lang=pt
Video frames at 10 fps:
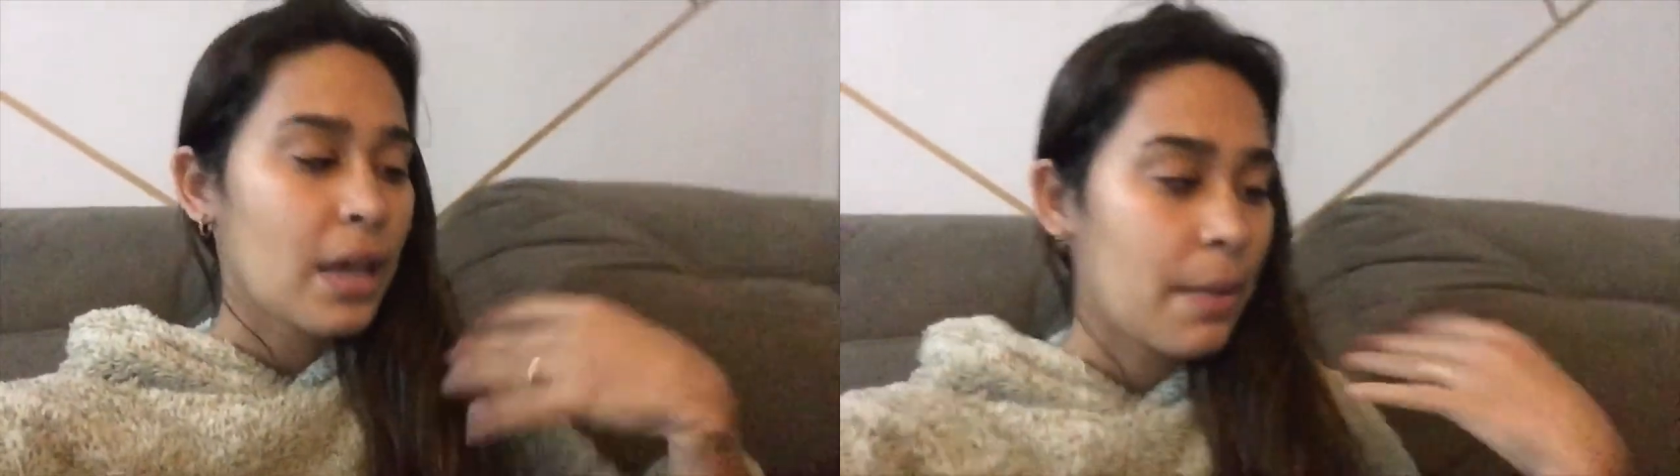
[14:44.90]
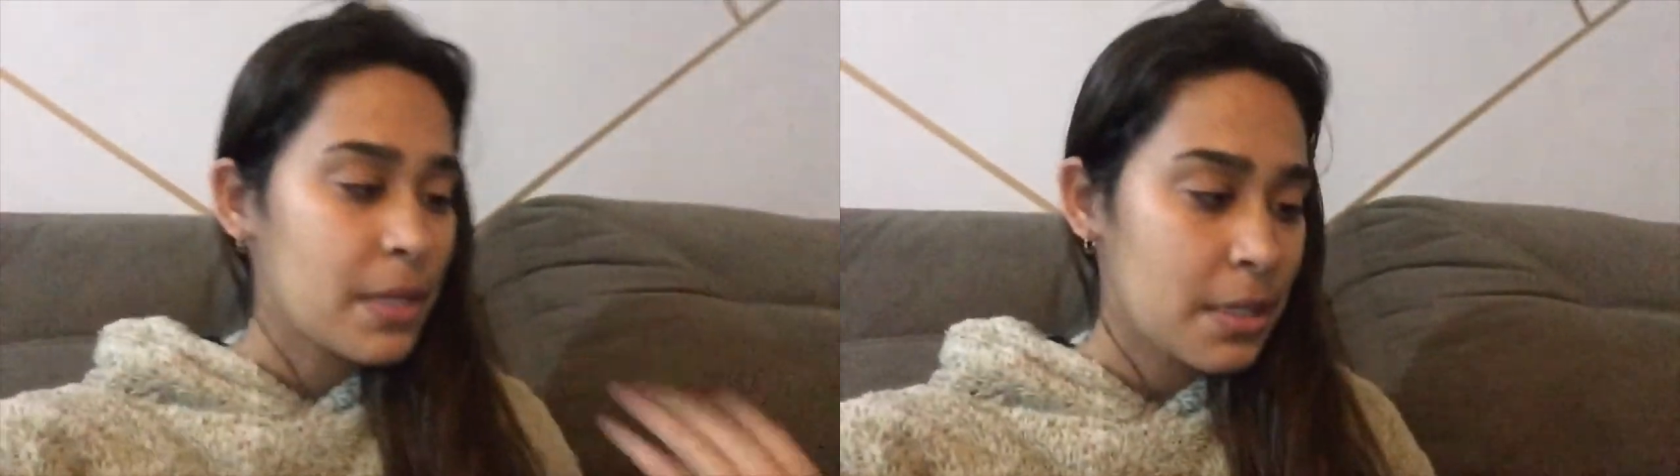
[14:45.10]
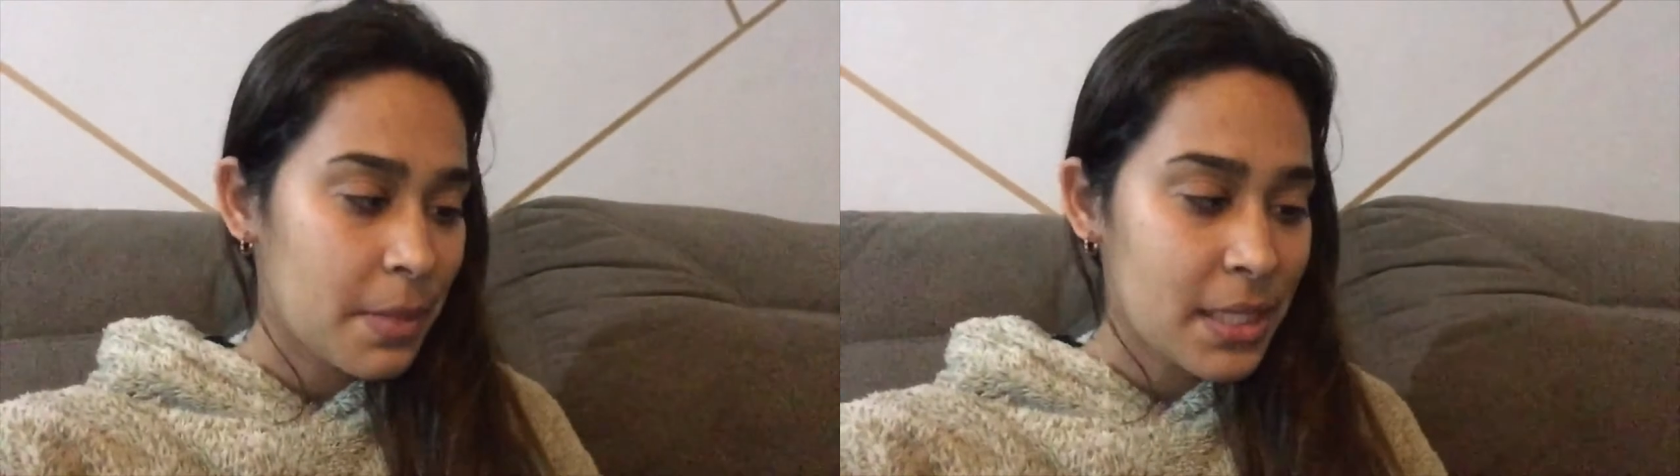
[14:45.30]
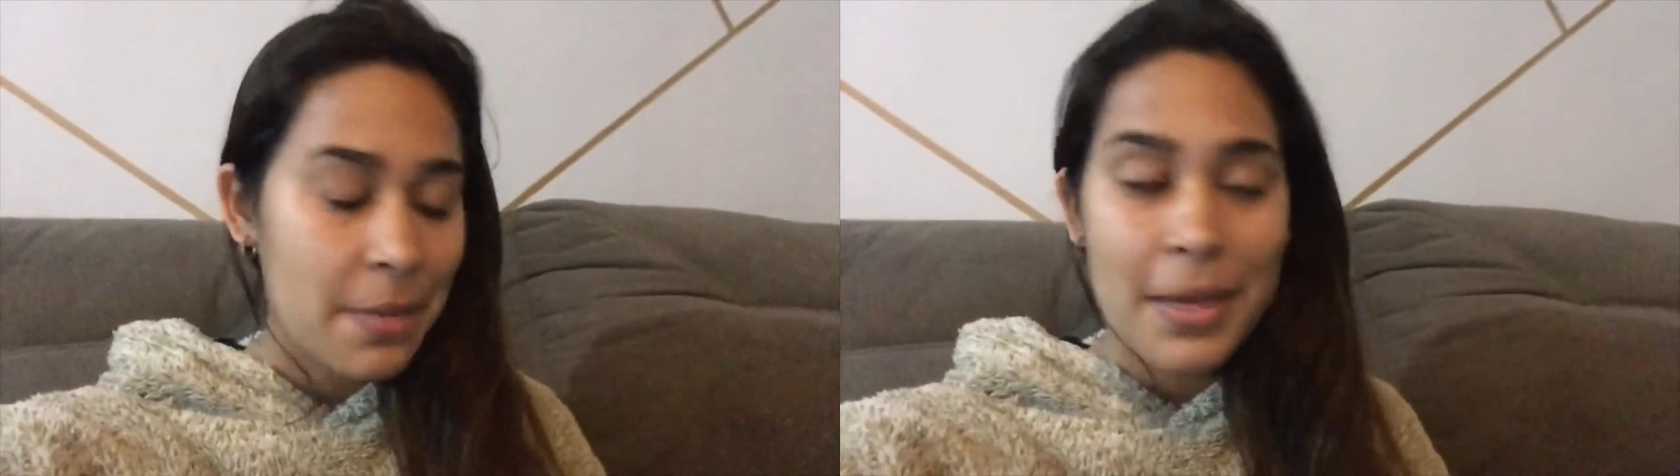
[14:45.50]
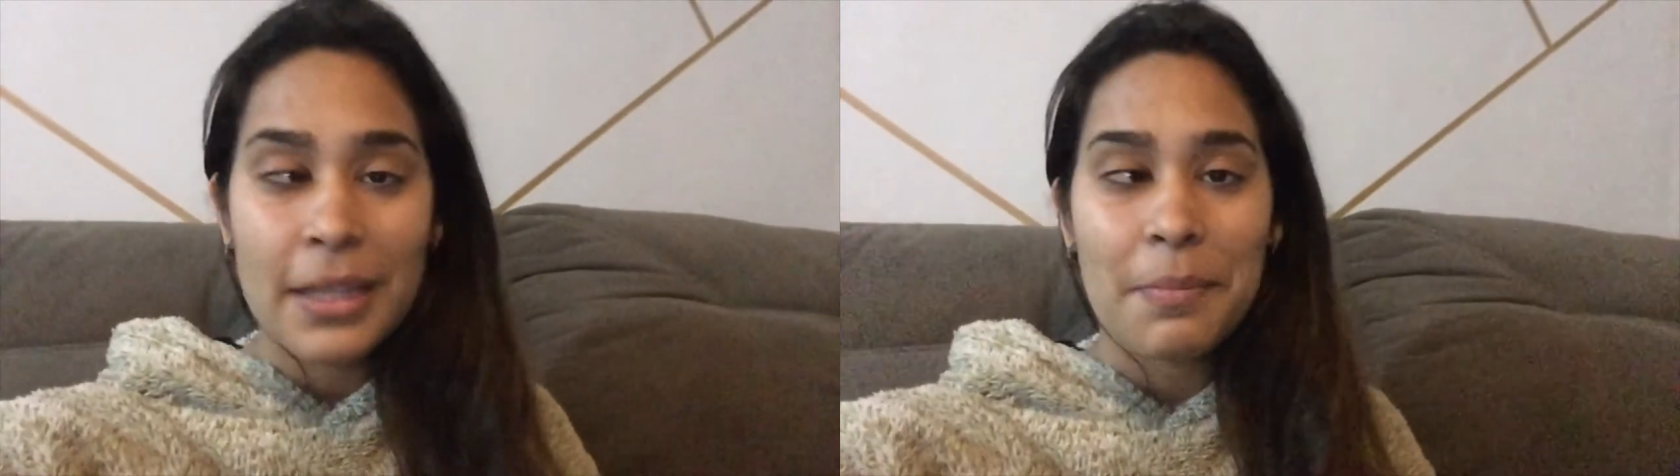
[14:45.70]
As minhas irmãs
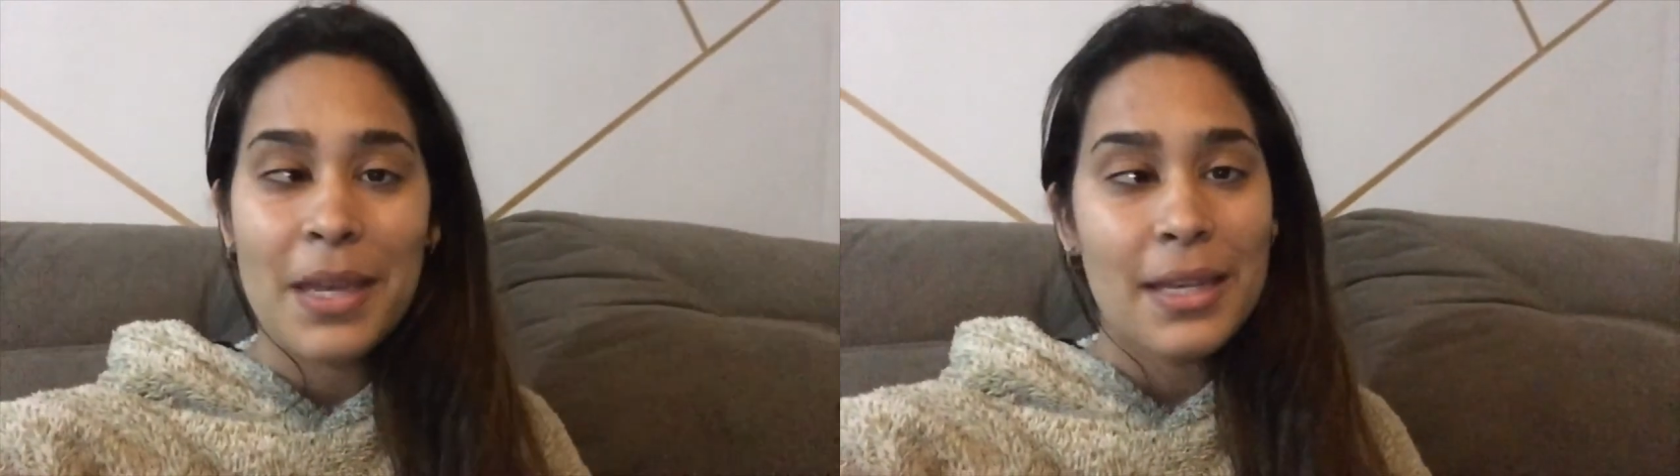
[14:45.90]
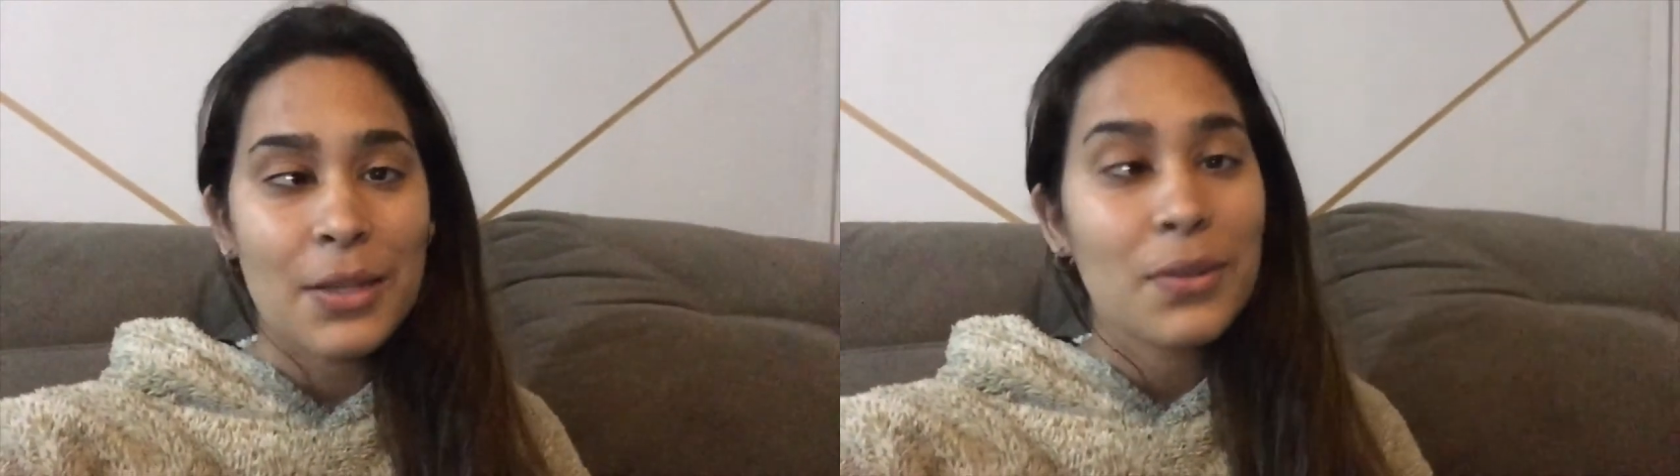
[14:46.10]
também têm menino,